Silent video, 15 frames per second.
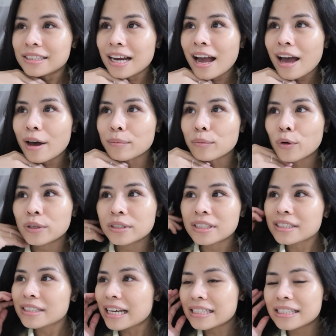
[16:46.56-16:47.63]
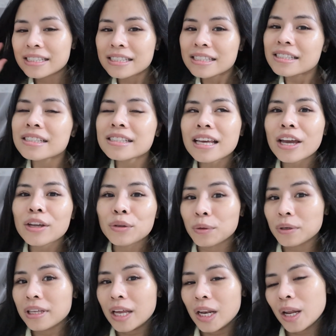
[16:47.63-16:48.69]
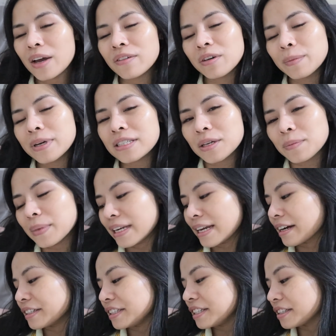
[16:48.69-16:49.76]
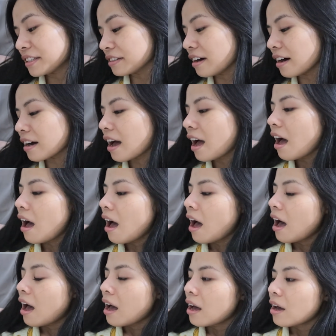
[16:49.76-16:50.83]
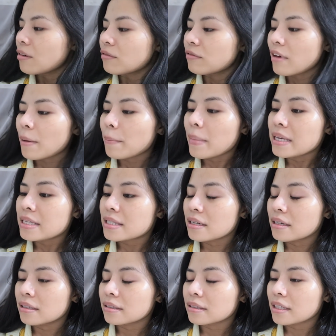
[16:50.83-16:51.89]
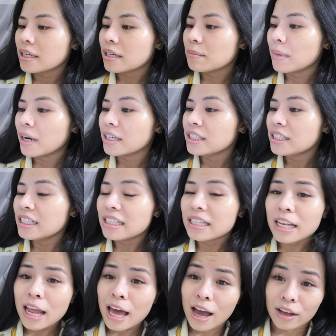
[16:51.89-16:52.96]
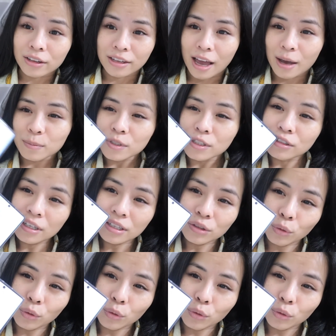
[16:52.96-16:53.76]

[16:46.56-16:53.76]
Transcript: trang, bôi dưỡng da, skincare đủ các thể loại. Và bây giờ mình đang ở trên giường. Và bây giờ thì mới chỉ là tám rưỡi